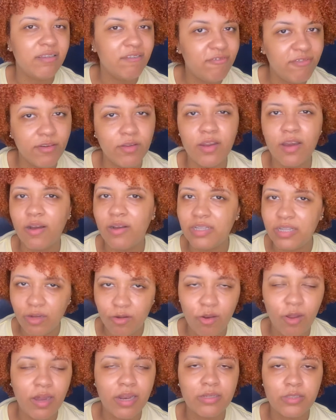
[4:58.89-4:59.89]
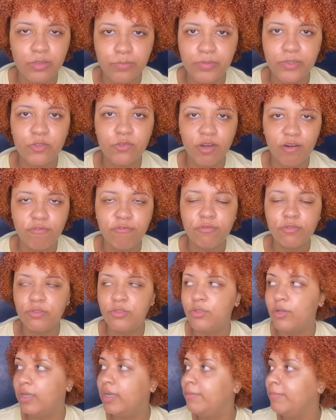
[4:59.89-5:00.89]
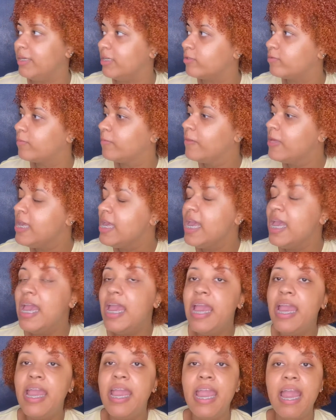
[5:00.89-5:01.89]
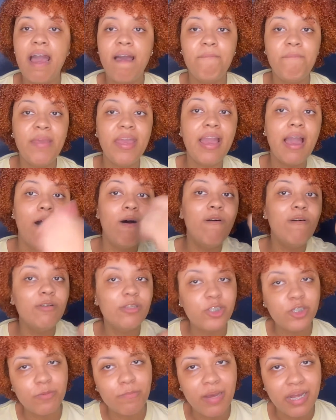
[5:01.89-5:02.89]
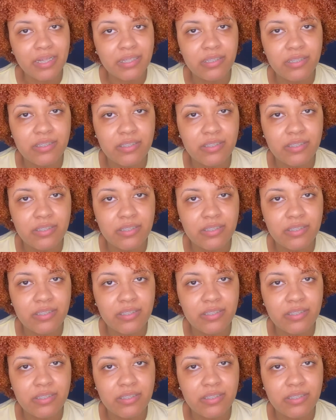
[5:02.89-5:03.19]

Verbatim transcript: Enfim, o negócio da coloração pessoal funciona mesmo. E a minha última